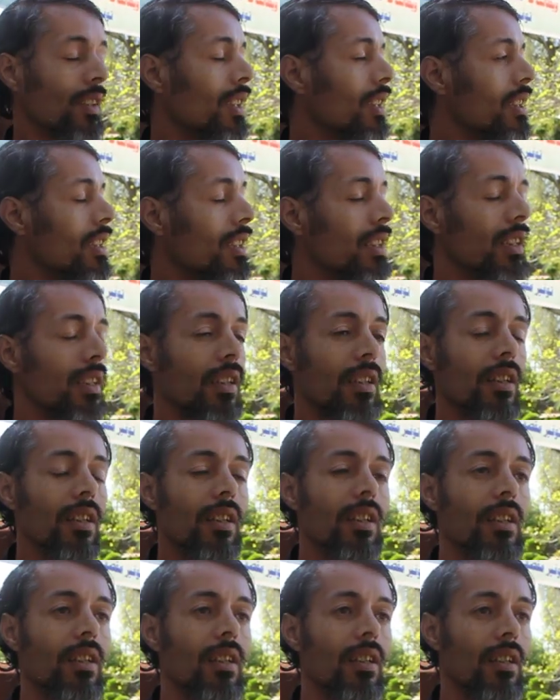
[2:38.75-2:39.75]
كلينيك
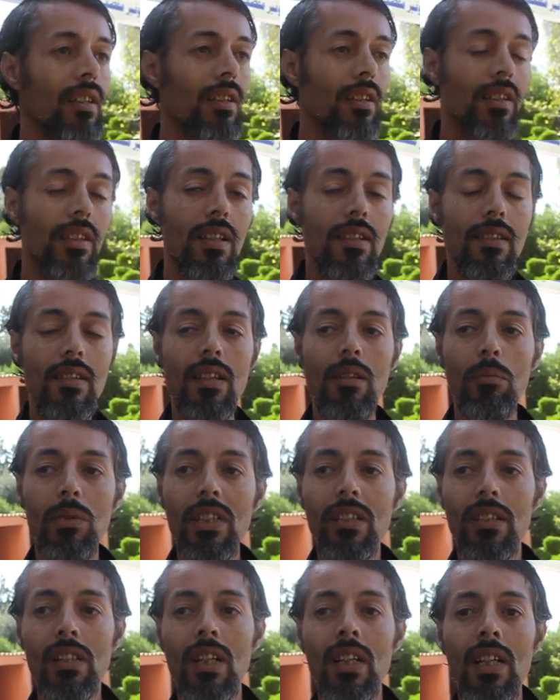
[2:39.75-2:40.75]
آه،
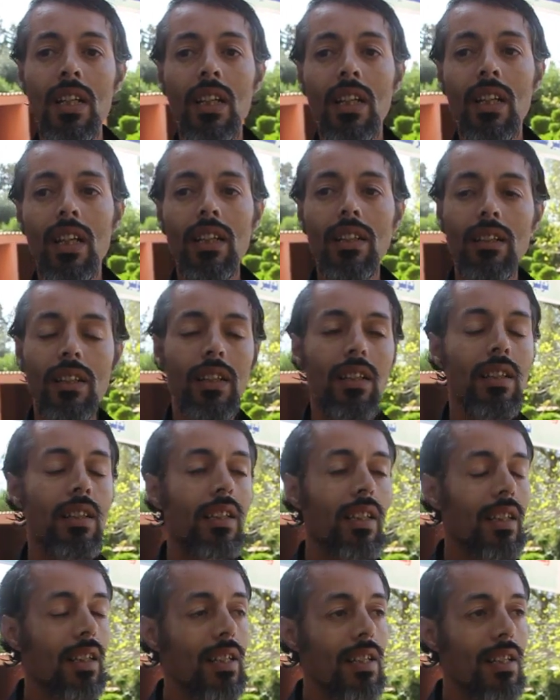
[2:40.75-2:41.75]
الياسمين هذا
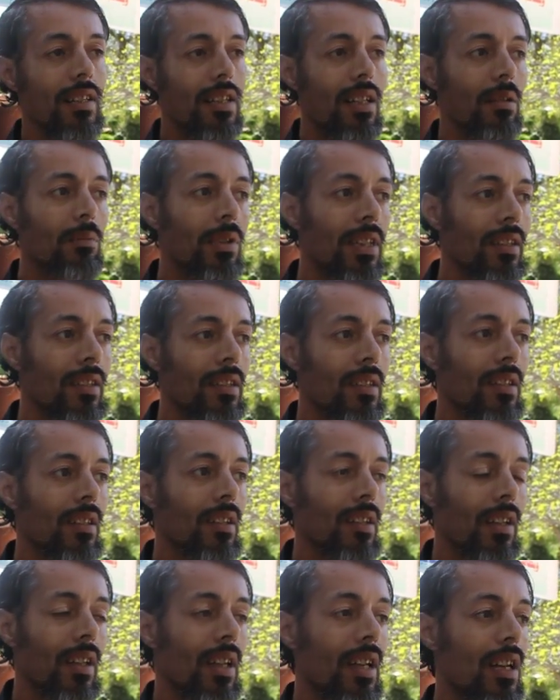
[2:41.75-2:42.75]
الكلينيك الياسمين
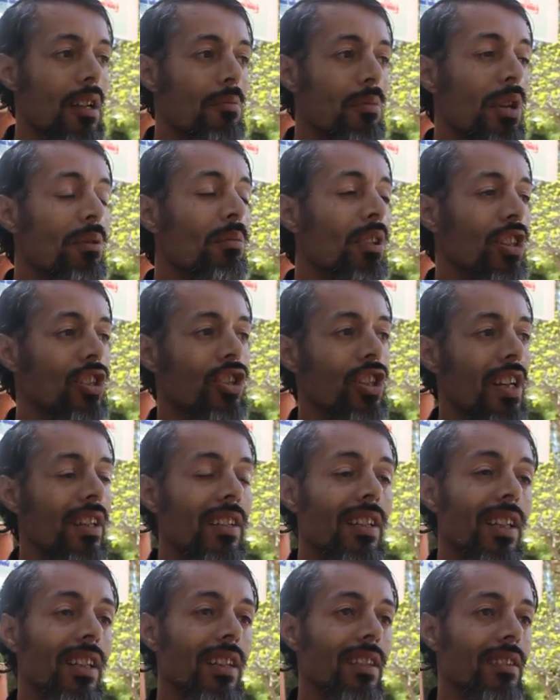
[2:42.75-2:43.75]
آه، ما يمكنش
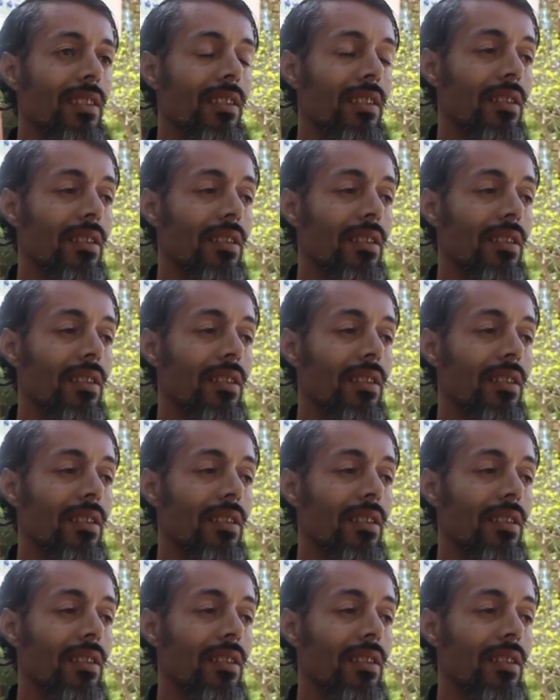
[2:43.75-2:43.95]
انك